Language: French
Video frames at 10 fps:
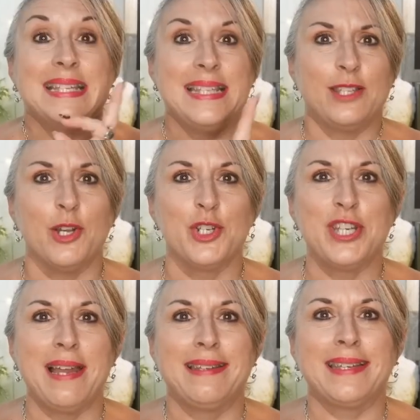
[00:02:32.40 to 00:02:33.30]
c'est un
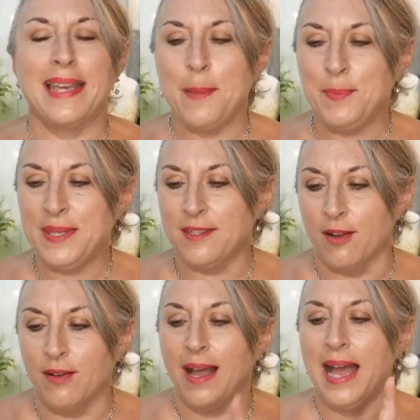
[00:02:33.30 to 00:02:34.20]
gel
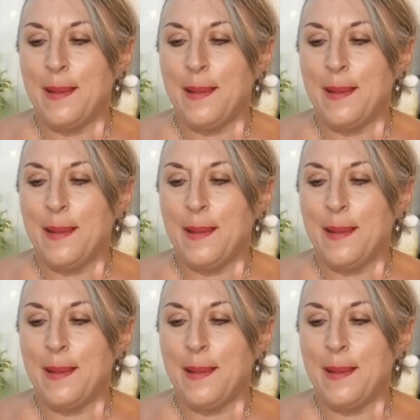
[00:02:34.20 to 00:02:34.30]
crépitant,